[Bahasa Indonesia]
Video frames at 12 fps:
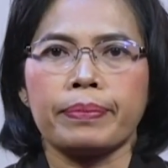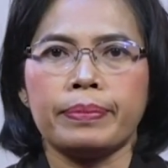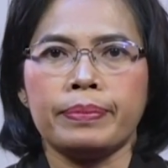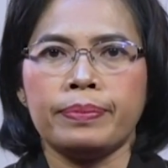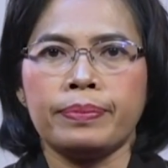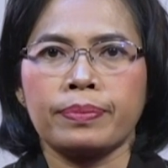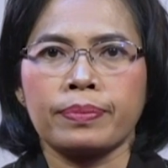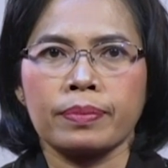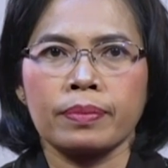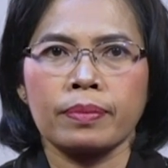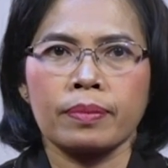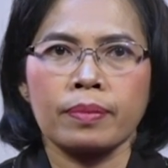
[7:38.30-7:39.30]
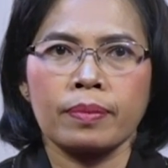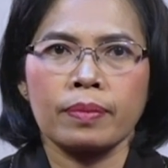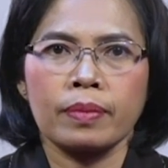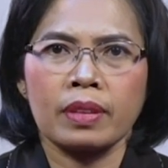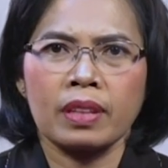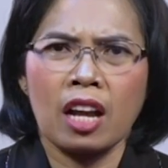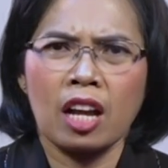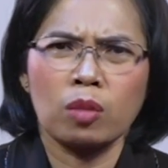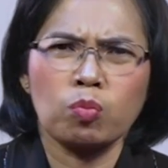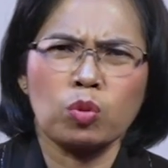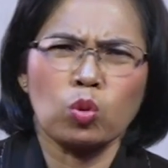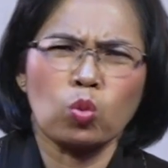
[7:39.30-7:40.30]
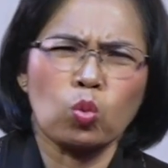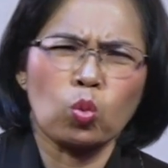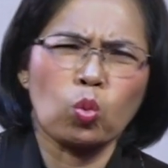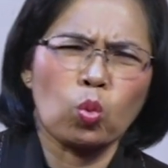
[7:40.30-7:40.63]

Because the cross is the answer.